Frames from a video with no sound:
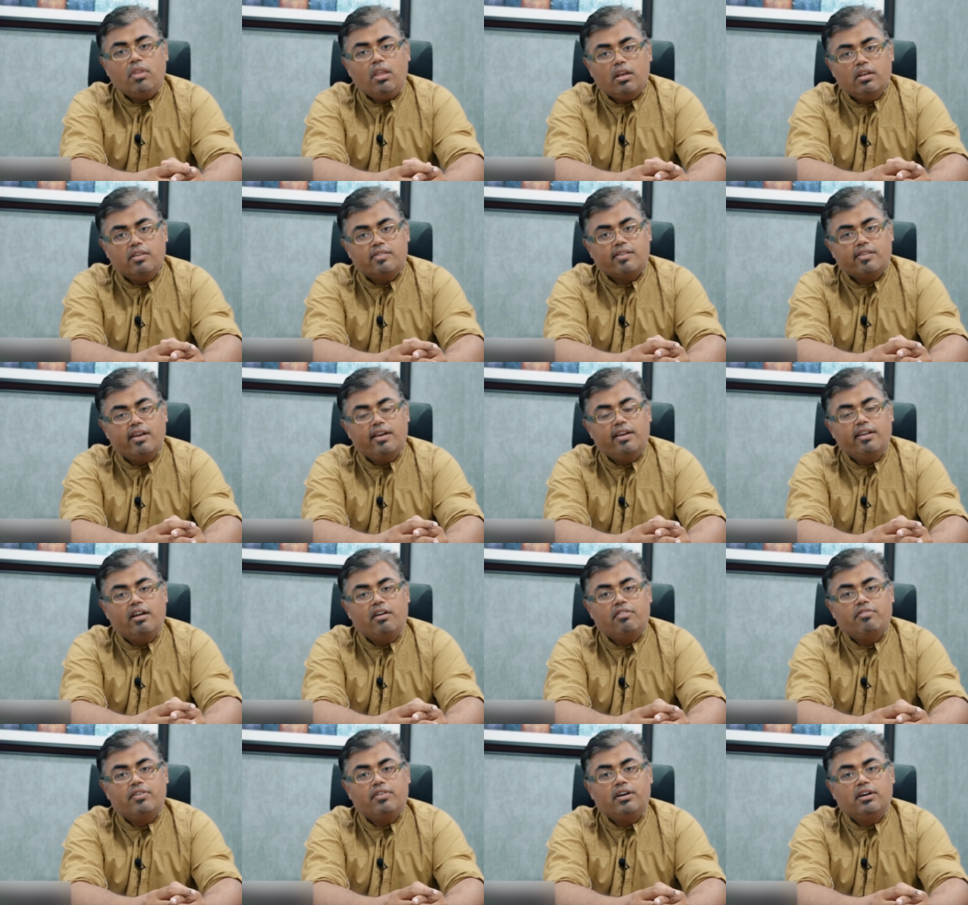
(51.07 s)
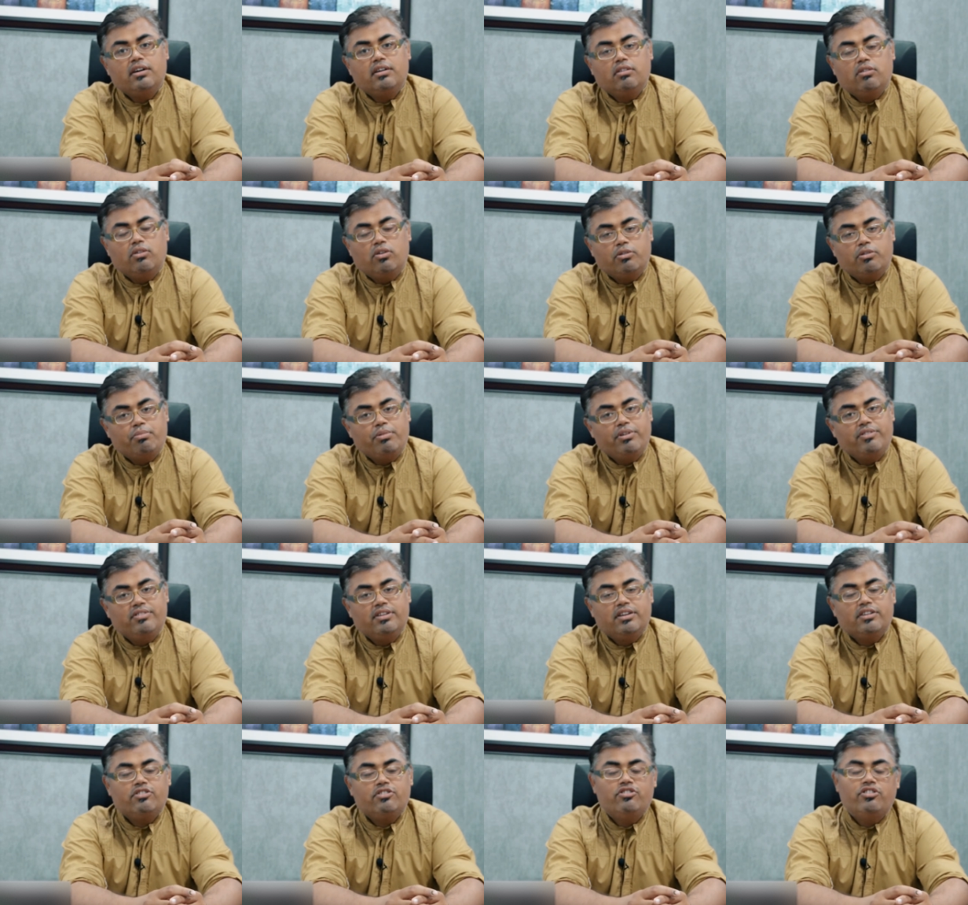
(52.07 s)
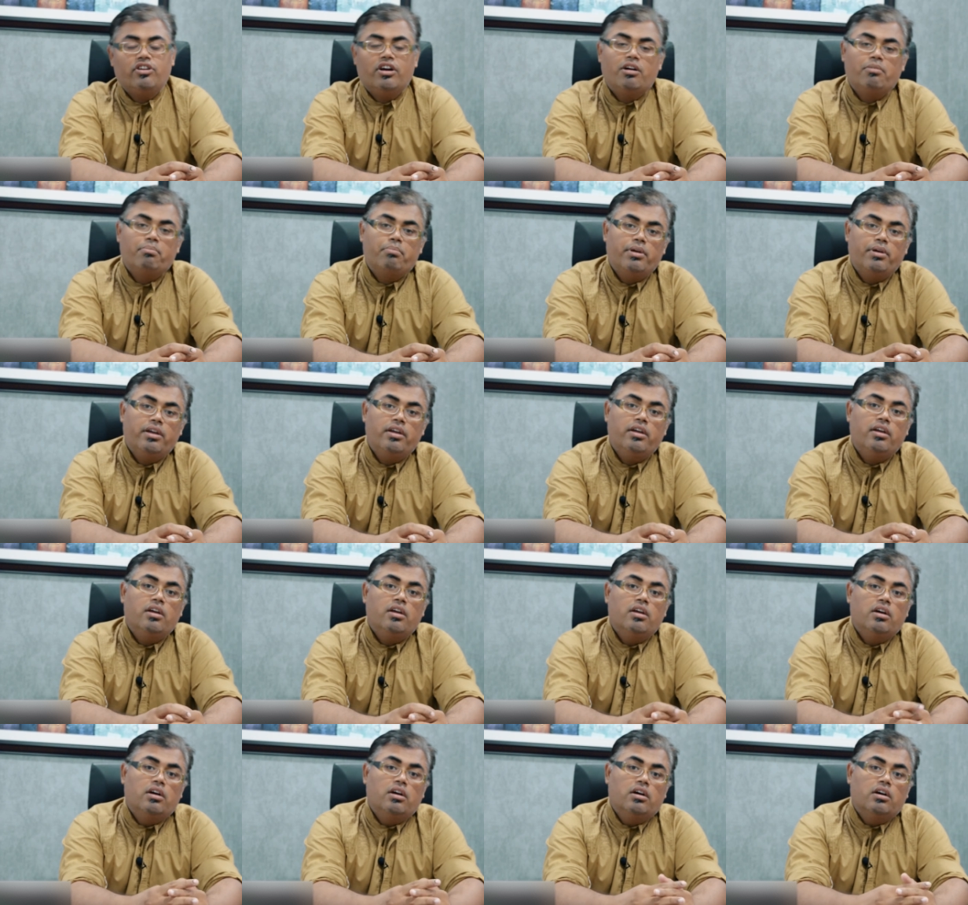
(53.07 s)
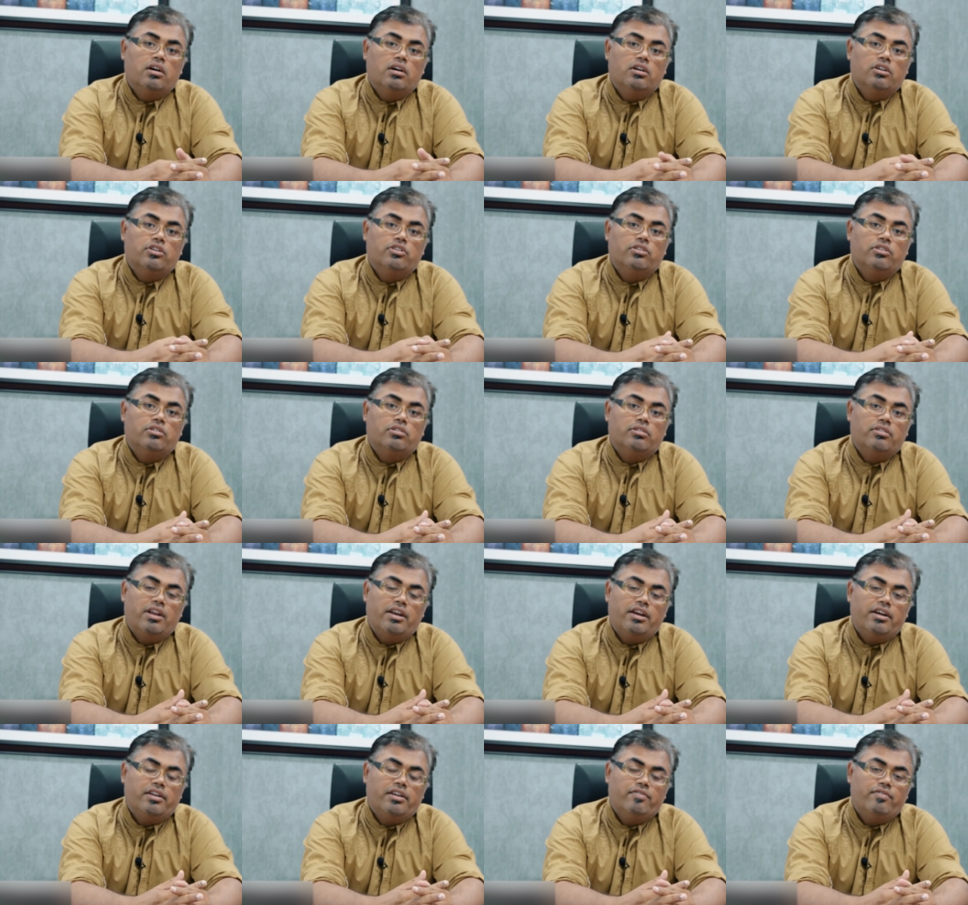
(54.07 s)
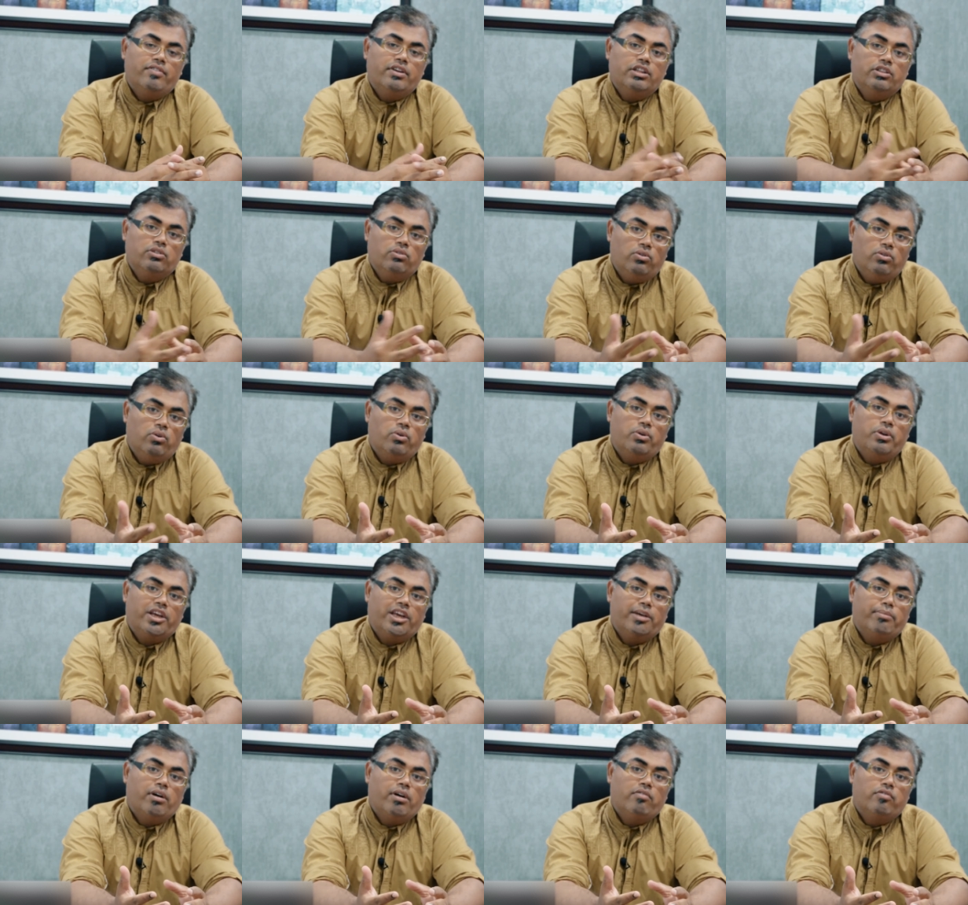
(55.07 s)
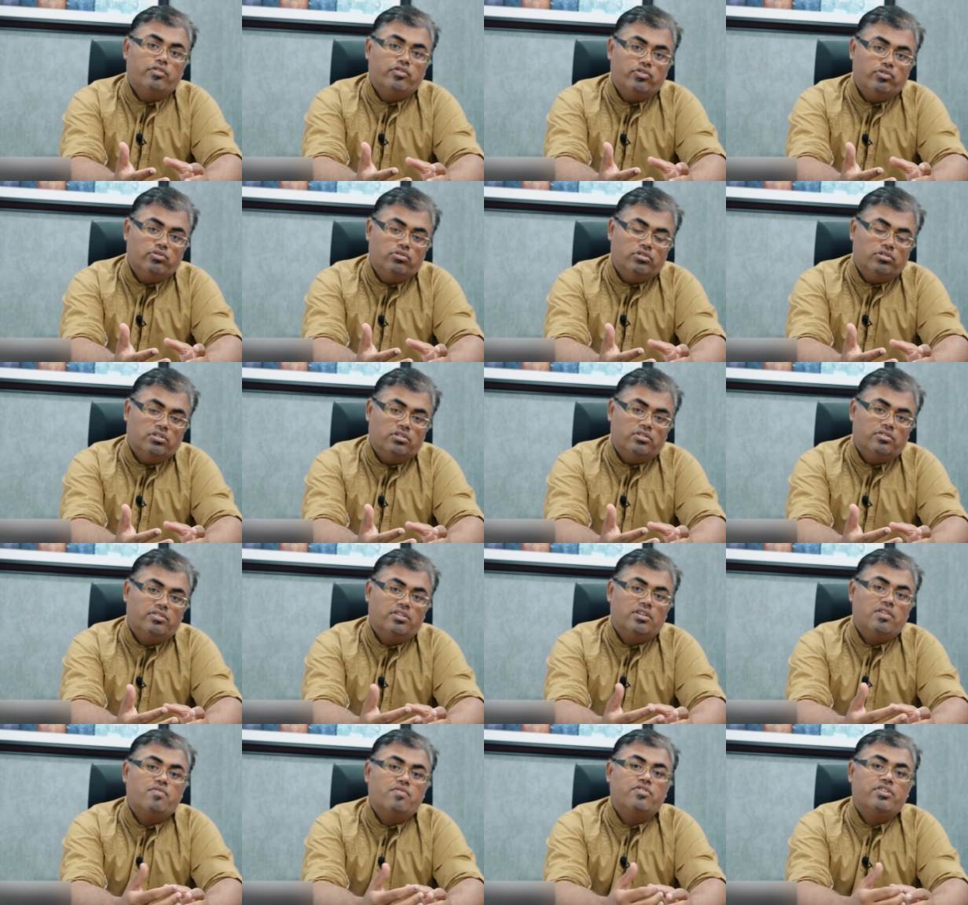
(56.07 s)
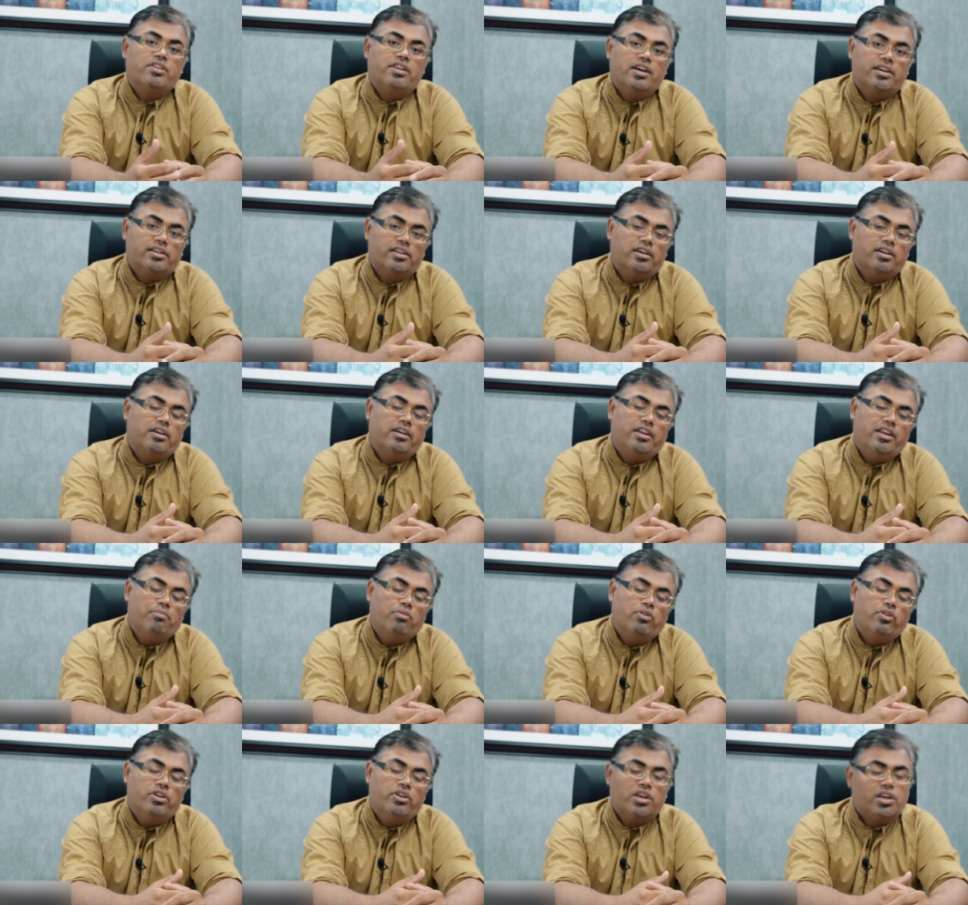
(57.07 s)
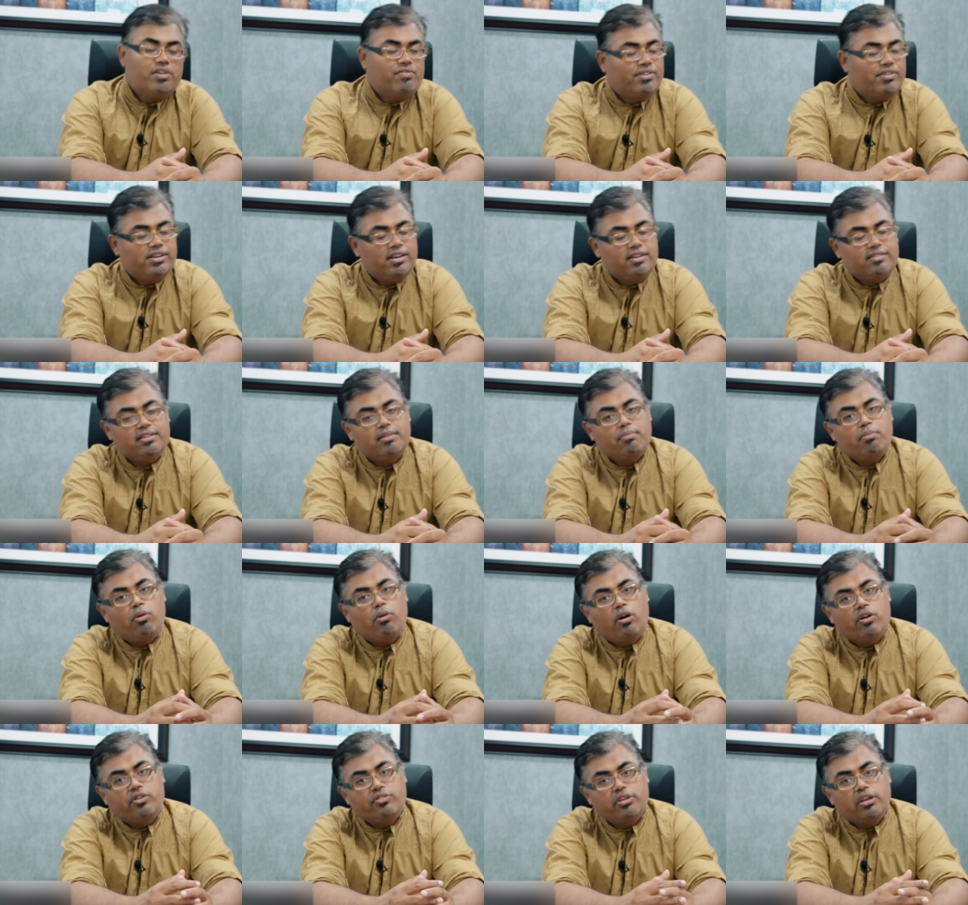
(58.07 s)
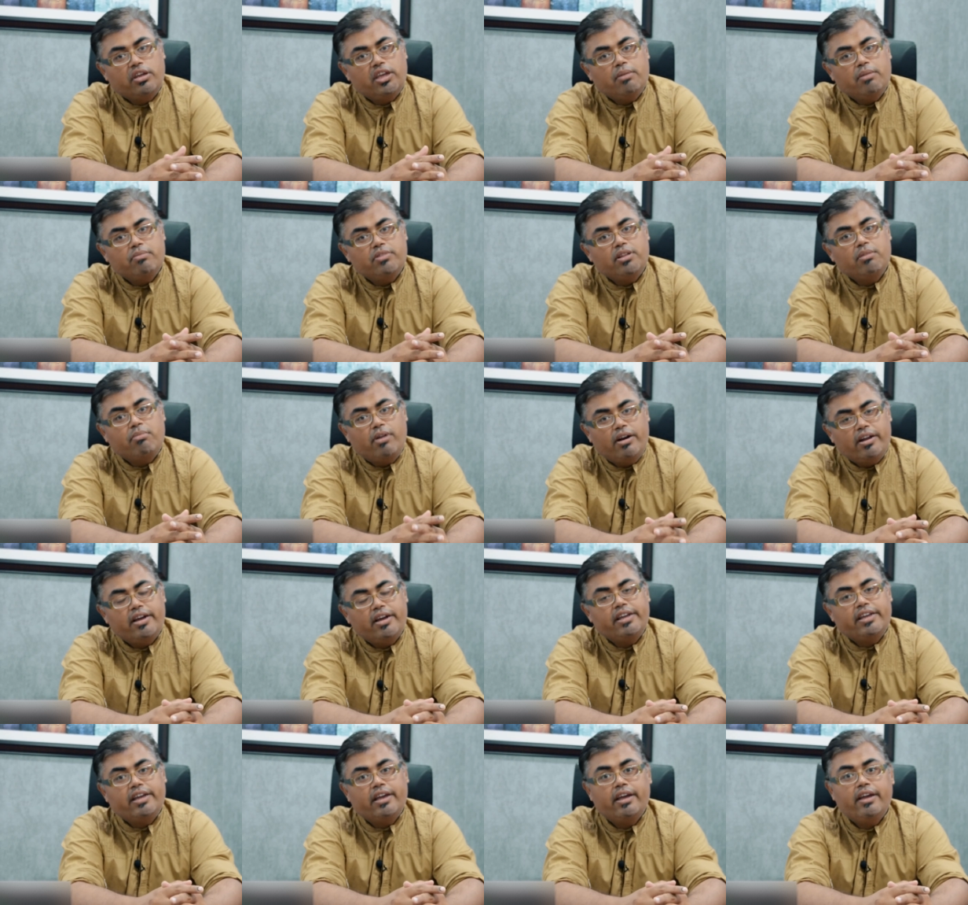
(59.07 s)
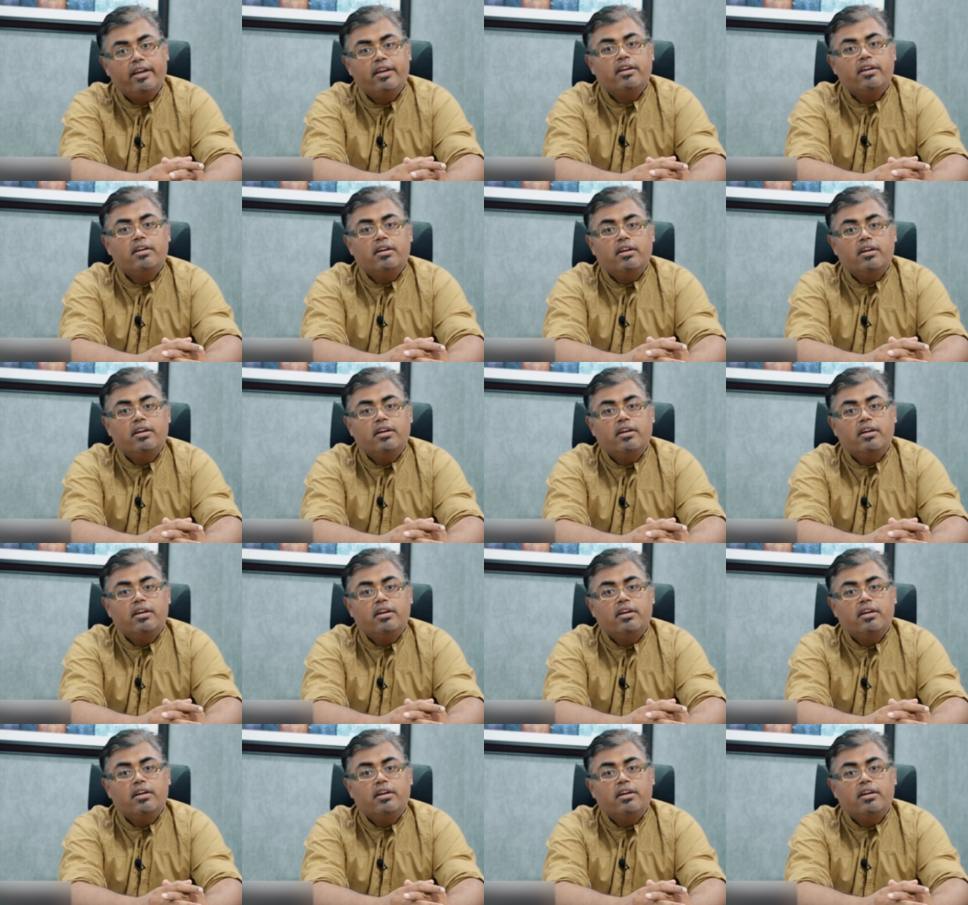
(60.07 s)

इसके अलावा और प्रीसिंक्स जहाँ पे रिलेटिवली दूर होने के बावजूद सिर्फ जिना के करीब होने की वजह से प्लॉट्स की कीमतें बढ़ गई हैं